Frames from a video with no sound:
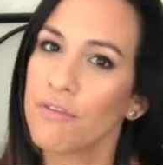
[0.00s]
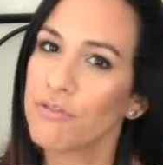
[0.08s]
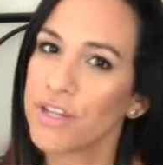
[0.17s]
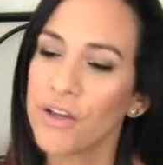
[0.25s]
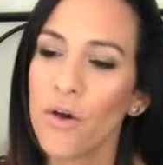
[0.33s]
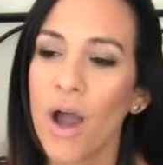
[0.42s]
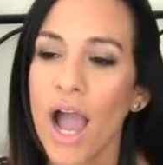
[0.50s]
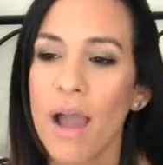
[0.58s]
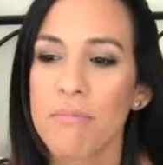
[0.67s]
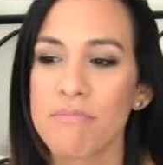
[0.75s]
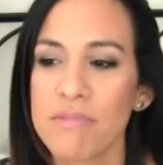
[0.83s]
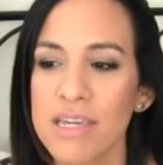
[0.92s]
El frío
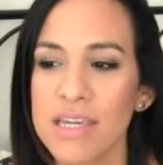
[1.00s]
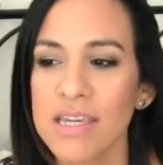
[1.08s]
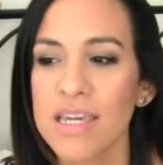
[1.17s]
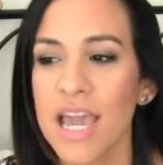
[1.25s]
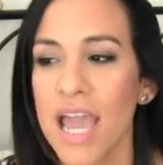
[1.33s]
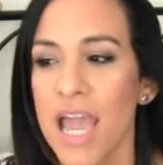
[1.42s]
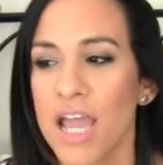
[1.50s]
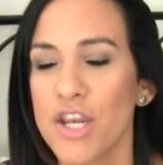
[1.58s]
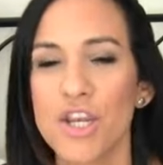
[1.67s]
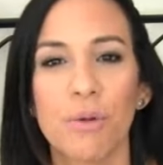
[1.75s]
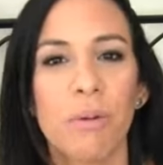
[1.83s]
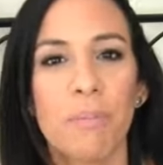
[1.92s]
a mí
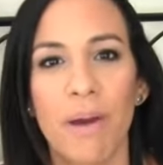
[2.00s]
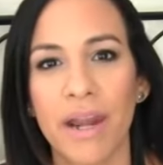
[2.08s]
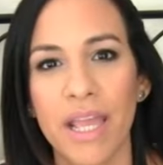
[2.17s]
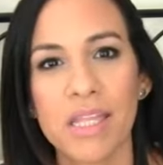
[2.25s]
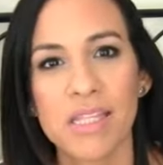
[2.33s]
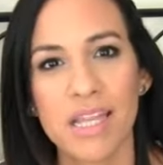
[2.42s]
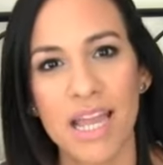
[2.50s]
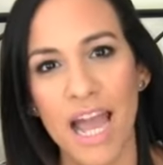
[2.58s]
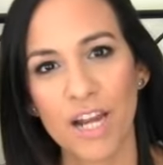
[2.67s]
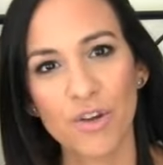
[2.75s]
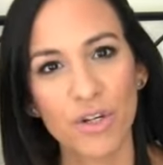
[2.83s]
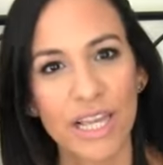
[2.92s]
no me parece
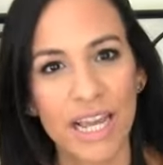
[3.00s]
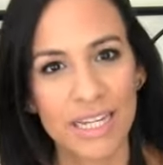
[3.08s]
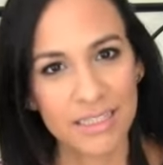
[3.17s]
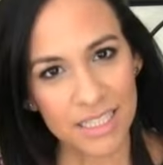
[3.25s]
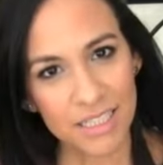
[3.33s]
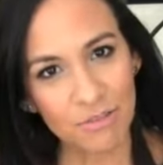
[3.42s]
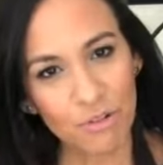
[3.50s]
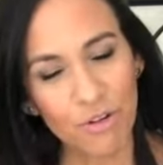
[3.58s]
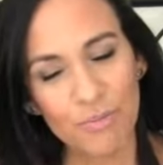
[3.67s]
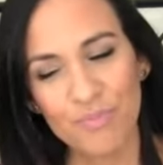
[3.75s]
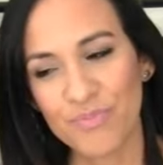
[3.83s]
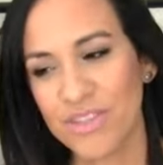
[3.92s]
algo negativo,